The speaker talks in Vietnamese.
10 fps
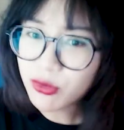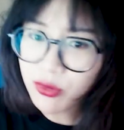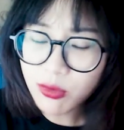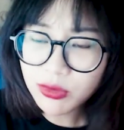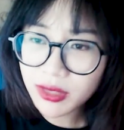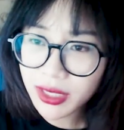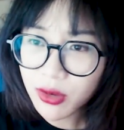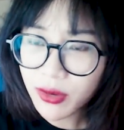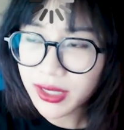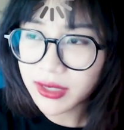không như này
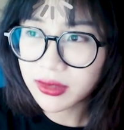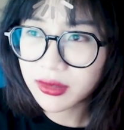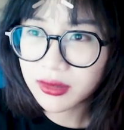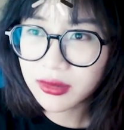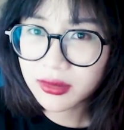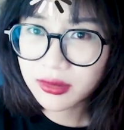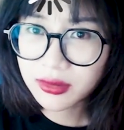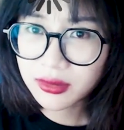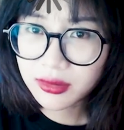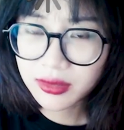đâu hay là
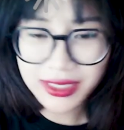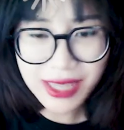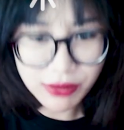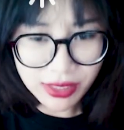tại sao nhỉ